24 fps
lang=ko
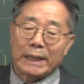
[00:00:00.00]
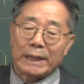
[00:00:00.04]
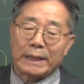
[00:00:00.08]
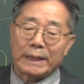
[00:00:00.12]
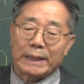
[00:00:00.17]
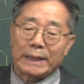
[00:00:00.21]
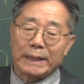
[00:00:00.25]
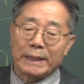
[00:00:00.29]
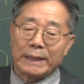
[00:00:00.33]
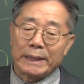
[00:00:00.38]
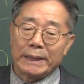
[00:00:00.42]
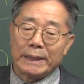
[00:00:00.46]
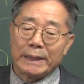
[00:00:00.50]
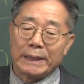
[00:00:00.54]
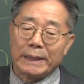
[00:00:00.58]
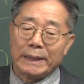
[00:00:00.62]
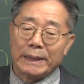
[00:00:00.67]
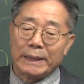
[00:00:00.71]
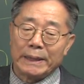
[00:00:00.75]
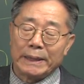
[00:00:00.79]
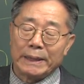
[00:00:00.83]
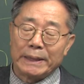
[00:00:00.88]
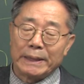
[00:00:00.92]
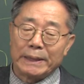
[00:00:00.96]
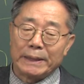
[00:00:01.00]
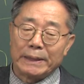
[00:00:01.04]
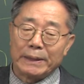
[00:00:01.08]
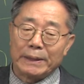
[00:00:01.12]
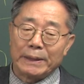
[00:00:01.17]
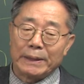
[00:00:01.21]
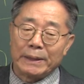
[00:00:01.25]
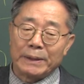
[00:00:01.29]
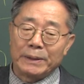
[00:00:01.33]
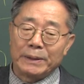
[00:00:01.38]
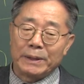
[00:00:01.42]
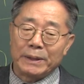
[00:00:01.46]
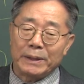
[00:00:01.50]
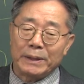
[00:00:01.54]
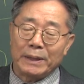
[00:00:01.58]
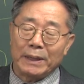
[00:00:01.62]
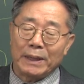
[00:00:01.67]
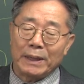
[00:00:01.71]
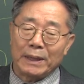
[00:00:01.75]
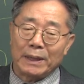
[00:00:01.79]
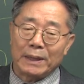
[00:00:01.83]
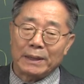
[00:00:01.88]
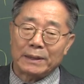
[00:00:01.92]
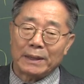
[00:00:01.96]
그
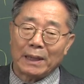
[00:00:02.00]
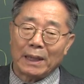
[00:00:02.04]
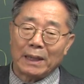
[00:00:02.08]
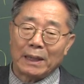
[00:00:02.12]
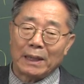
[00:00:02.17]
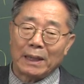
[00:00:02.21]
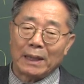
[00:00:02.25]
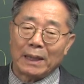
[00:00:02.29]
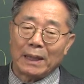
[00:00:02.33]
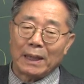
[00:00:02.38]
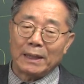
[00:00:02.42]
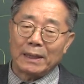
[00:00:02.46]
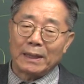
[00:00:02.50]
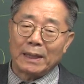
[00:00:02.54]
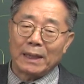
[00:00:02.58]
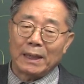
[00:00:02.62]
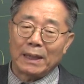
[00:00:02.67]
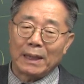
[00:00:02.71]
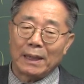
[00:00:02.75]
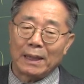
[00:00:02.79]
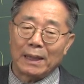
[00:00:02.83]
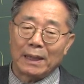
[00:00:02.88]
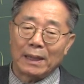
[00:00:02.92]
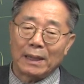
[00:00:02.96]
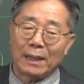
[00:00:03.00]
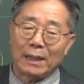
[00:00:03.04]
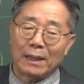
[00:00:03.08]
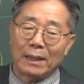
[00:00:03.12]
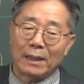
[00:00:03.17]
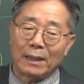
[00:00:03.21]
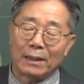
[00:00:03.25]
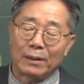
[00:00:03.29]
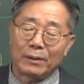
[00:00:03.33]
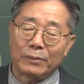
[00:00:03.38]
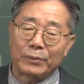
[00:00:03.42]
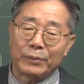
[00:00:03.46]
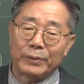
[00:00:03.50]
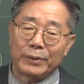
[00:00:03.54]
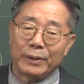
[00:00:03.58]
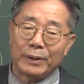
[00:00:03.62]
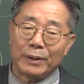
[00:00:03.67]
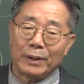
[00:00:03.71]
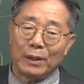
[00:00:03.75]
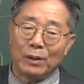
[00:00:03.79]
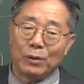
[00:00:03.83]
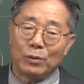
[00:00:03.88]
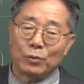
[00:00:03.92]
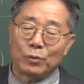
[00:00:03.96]
어떻게 살아가야 아, 우리
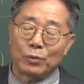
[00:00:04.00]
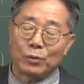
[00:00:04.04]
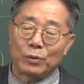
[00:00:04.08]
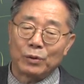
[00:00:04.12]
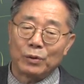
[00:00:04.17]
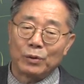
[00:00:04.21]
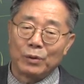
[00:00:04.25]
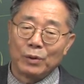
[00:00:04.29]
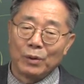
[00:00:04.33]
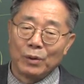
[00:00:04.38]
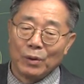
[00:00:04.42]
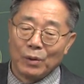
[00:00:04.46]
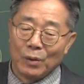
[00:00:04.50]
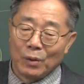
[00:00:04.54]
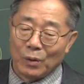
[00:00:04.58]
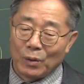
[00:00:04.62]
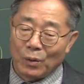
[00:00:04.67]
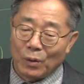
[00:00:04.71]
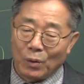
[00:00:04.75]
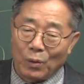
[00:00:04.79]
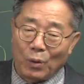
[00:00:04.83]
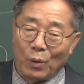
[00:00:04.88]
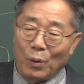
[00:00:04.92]
인류를 어,